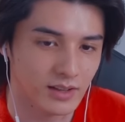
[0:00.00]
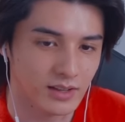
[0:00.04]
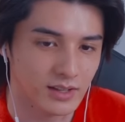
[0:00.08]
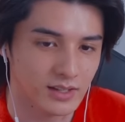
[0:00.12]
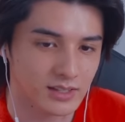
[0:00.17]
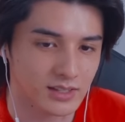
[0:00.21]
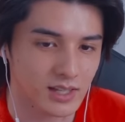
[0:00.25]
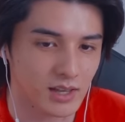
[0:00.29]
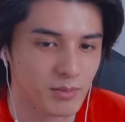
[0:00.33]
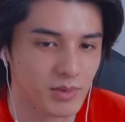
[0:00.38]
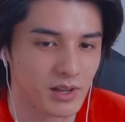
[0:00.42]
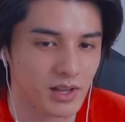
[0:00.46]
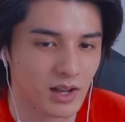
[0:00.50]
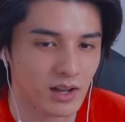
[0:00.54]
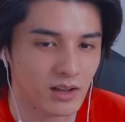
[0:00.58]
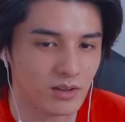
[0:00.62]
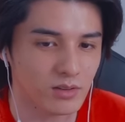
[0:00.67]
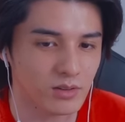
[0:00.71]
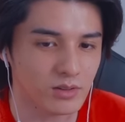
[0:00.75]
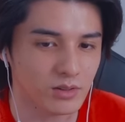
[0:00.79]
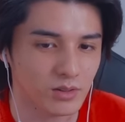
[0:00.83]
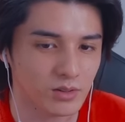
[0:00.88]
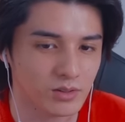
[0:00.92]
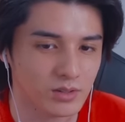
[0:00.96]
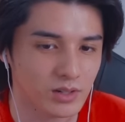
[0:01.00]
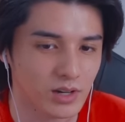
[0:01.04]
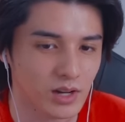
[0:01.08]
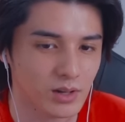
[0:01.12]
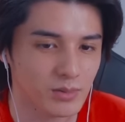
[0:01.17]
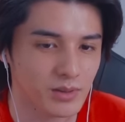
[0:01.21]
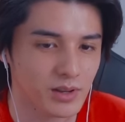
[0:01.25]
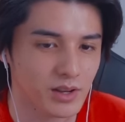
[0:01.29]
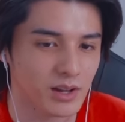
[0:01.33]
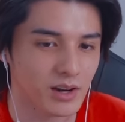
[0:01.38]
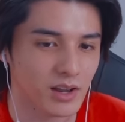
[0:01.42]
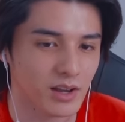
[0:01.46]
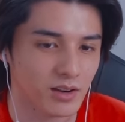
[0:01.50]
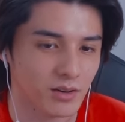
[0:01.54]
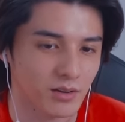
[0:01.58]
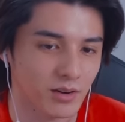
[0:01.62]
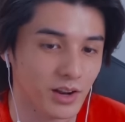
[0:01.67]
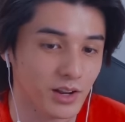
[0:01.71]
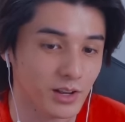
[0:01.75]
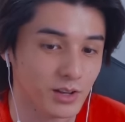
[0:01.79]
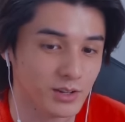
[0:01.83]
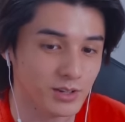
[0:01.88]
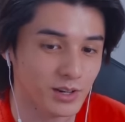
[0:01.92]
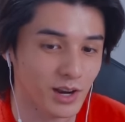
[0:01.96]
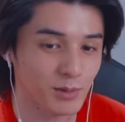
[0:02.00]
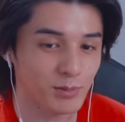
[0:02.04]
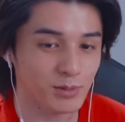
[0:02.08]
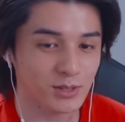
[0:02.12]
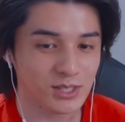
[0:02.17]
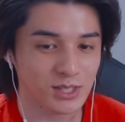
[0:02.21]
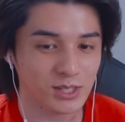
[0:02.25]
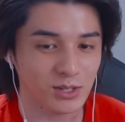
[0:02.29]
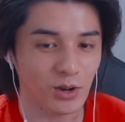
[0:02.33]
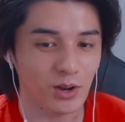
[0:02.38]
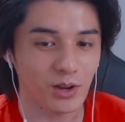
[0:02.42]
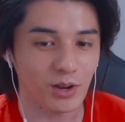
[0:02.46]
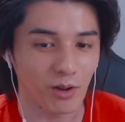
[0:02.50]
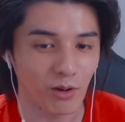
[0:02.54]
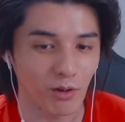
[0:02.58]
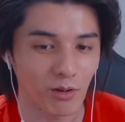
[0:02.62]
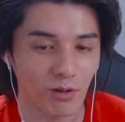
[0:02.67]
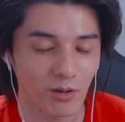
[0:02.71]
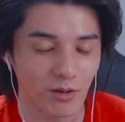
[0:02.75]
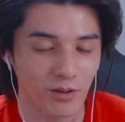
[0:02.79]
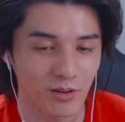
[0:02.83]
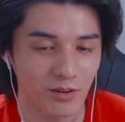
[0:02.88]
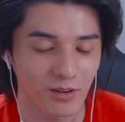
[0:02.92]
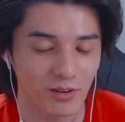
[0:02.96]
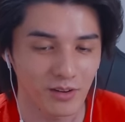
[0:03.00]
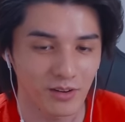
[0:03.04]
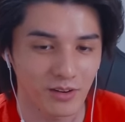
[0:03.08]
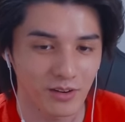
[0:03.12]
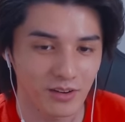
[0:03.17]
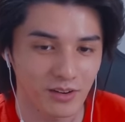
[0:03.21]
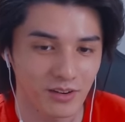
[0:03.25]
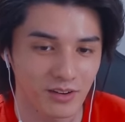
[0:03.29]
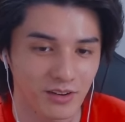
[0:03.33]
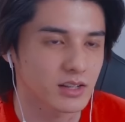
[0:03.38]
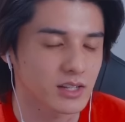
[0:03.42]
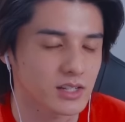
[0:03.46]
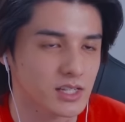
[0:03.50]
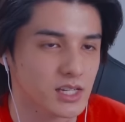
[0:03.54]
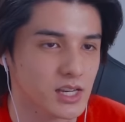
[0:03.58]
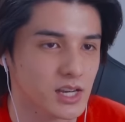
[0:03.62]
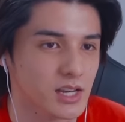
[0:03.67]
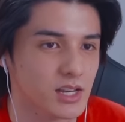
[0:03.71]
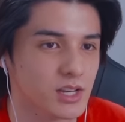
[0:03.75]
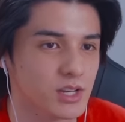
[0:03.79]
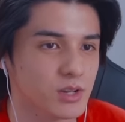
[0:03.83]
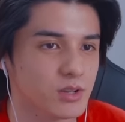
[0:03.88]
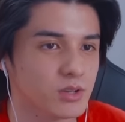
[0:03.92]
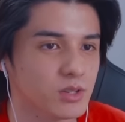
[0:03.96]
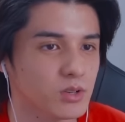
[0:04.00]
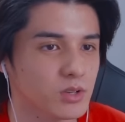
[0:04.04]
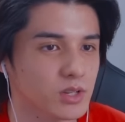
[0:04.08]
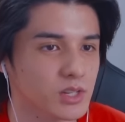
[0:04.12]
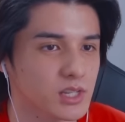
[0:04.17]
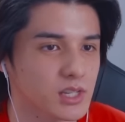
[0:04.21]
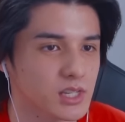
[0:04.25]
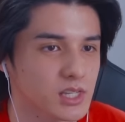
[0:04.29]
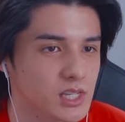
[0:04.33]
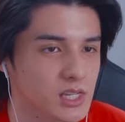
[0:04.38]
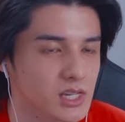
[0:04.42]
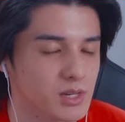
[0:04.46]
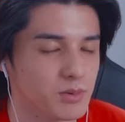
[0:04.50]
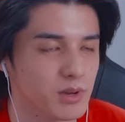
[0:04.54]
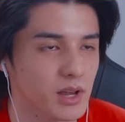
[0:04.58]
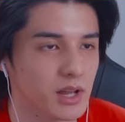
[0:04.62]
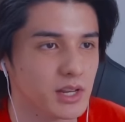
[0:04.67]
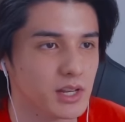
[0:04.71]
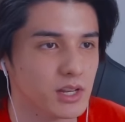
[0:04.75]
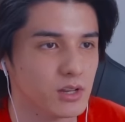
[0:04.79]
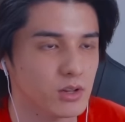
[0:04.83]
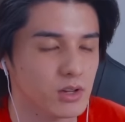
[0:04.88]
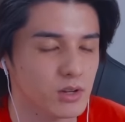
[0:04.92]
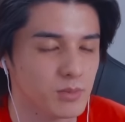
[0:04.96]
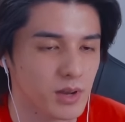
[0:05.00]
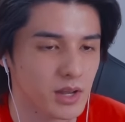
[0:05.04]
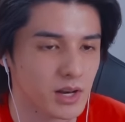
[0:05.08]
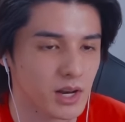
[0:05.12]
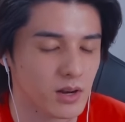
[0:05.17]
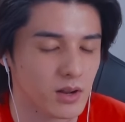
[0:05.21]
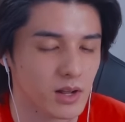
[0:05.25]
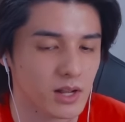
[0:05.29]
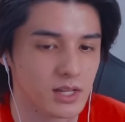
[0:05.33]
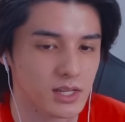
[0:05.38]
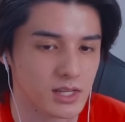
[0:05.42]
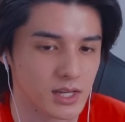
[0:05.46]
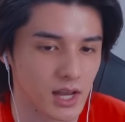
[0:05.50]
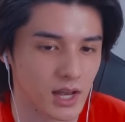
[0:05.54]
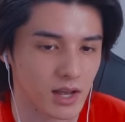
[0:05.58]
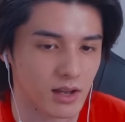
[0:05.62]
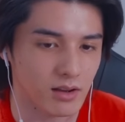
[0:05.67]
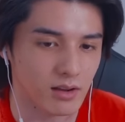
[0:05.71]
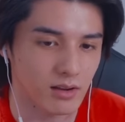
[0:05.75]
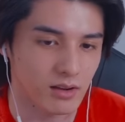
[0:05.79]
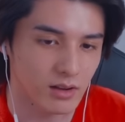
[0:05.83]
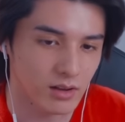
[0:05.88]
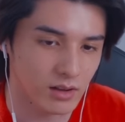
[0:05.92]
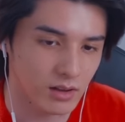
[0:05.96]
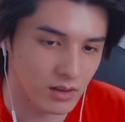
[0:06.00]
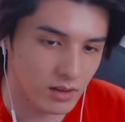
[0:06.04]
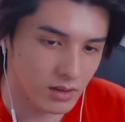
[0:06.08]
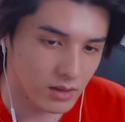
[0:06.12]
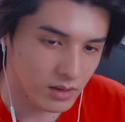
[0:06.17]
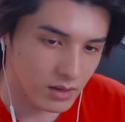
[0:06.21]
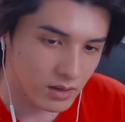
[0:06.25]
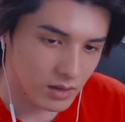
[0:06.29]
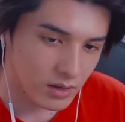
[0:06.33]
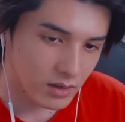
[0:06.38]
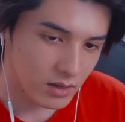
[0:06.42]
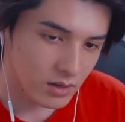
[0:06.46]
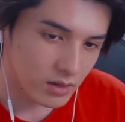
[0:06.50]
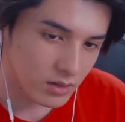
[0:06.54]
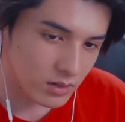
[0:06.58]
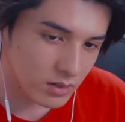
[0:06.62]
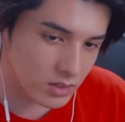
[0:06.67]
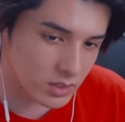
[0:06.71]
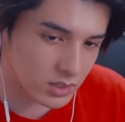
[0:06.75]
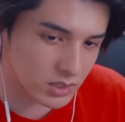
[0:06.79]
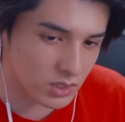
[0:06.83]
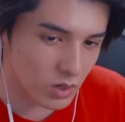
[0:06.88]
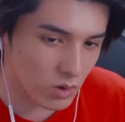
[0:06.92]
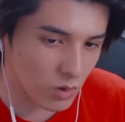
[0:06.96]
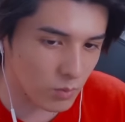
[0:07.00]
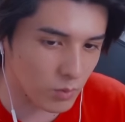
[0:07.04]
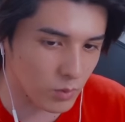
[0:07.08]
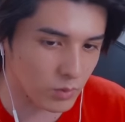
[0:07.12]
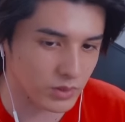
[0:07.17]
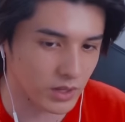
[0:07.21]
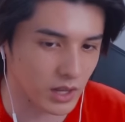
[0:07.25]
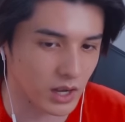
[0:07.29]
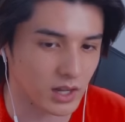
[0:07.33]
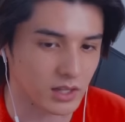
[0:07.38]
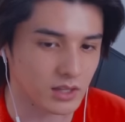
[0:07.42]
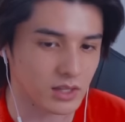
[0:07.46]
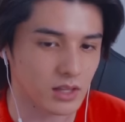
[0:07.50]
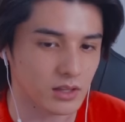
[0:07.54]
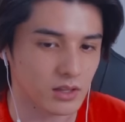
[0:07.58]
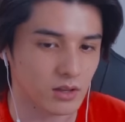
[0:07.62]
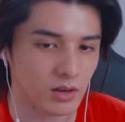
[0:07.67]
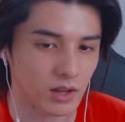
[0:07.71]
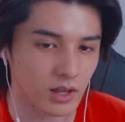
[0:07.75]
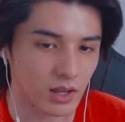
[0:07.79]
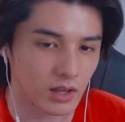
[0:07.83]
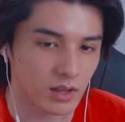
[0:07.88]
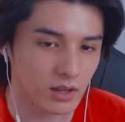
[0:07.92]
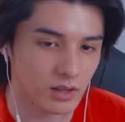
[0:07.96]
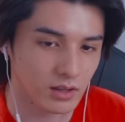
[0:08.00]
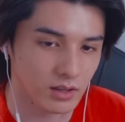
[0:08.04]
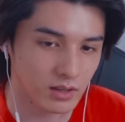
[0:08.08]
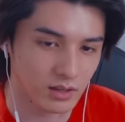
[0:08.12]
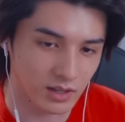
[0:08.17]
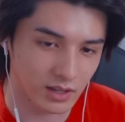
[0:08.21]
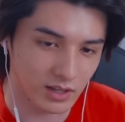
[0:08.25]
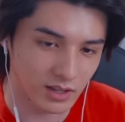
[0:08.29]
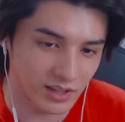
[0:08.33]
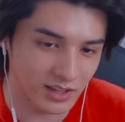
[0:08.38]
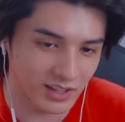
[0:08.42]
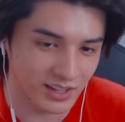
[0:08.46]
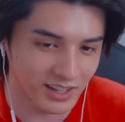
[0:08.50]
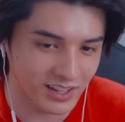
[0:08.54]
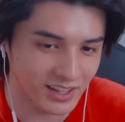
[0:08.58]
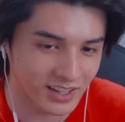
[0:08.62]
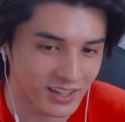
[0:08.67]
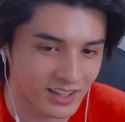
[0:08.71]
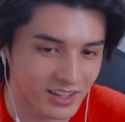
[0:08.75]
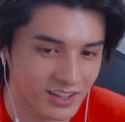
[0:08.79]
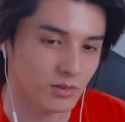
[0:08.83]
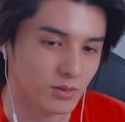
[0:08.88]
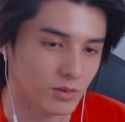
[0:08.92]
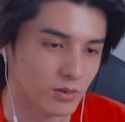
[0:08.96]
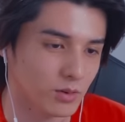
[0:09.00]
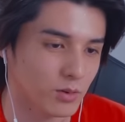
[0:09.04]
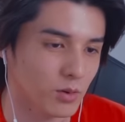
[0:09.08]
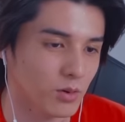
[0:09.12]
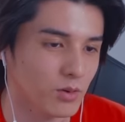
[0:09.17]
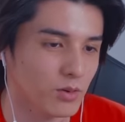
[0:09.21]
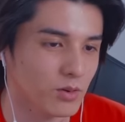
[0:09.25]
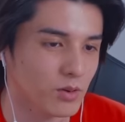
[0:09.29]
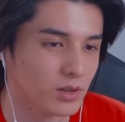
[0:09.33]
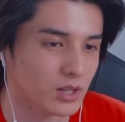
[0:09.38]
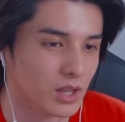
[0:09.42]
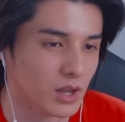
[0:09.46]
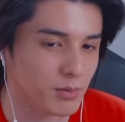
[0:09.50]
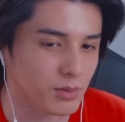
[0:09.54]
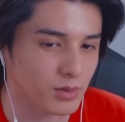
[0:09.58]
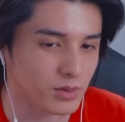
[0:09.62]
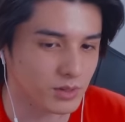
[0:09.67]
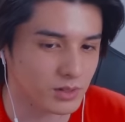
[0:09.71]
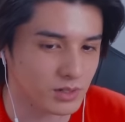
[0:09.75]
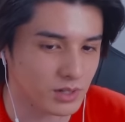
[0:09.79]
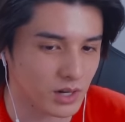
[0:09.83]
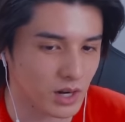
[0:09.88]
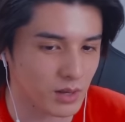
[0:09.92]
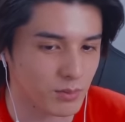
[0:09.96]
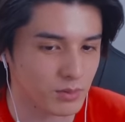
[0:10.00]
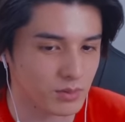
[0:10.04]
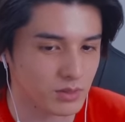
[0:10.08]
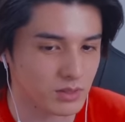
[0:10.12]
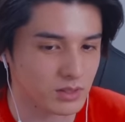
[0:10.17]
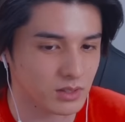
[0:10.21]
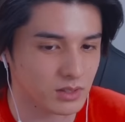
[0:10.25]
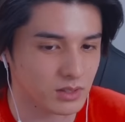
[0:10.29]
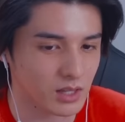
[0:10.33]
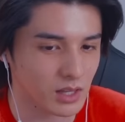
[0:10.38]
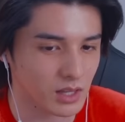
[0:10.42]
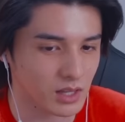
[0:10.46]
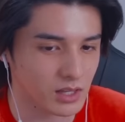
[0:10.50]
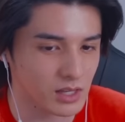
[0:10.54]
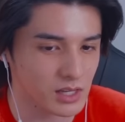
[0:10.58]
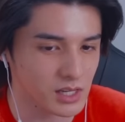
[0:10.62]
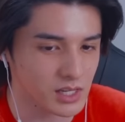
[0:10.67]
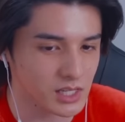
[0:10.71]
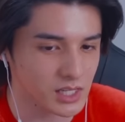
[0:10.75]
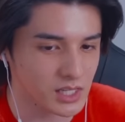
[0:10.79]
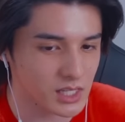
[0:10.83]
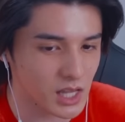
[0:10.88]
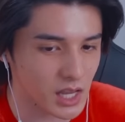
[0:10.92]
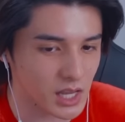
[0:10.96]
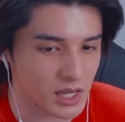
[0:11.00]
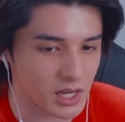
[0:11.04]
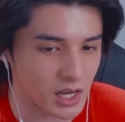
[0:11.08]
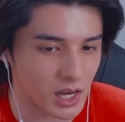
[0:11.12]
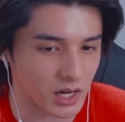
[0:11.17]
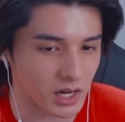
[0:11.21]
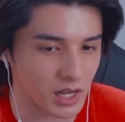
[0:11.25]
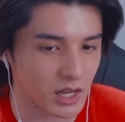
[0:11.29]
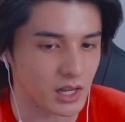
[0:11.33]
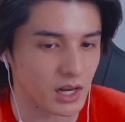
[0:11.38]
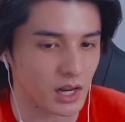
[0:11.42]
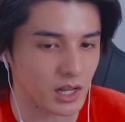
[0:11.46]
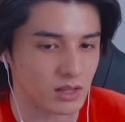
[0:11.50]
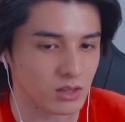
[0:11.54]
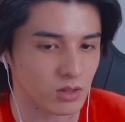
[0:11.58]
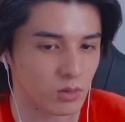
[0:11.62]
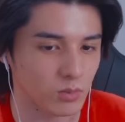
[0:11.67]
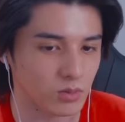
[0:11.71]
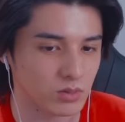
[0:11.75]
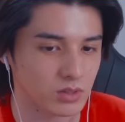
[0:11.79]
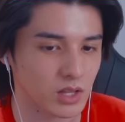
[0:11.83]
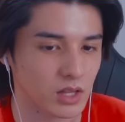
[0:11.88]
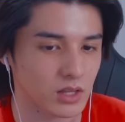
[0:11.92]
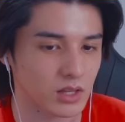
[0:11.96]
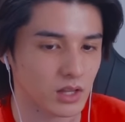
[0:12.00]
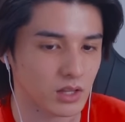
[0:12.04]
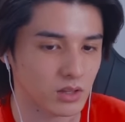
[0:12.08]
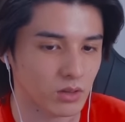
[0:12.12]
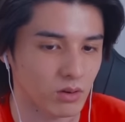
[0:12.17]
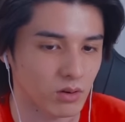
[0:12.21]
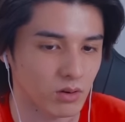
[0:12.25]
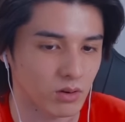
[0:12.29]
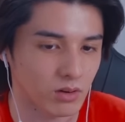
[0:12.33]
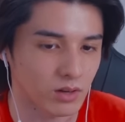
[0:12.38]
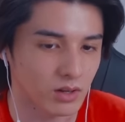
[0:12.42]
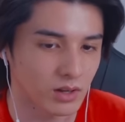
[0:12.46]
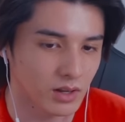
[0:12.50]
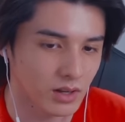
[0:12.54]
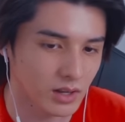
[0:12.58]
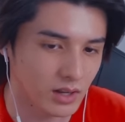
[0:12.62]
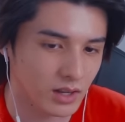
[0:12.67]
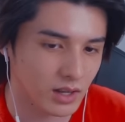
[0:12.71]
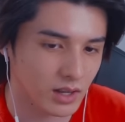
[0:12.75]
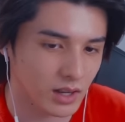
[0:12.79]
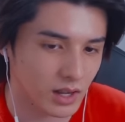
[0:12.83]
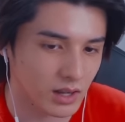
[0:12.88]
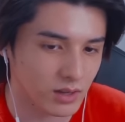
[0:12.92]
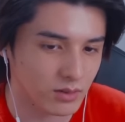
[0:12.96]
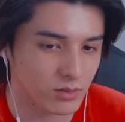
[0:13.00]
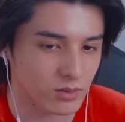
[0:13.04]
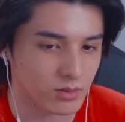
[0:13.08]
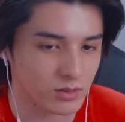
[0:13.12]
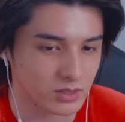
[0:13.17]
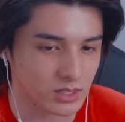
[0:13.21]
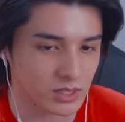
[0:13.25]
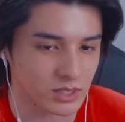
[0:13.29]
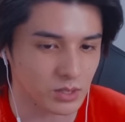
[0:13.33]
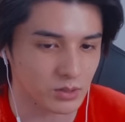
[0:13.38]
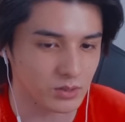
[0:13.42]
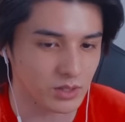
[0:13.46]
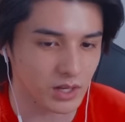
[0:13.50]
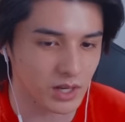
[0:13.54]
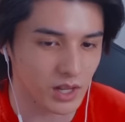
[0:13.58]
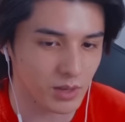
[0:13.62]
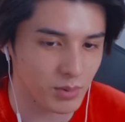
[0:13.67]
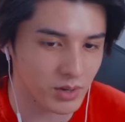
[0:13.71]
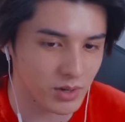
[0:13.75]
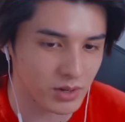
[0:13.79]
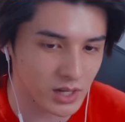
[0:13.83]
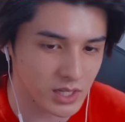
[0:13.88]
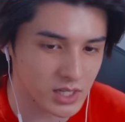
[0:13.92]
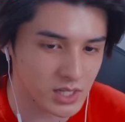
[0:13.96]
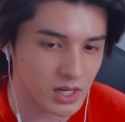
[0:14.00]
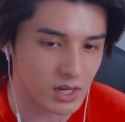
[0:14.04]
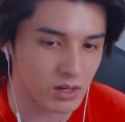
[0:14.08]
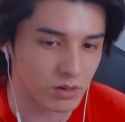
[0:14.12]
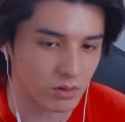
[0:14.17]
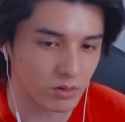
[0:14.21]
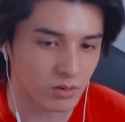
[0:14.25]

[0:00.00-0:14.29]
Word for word: スタミ韓国のクラブ行かないの何クラブすごいの新宿と渋谷に有名なのあんじゃんクソ思んなかったんだよね俺今後多分クラブって一切行かないなと思ったんだけど韓国ってそんなレベルが違う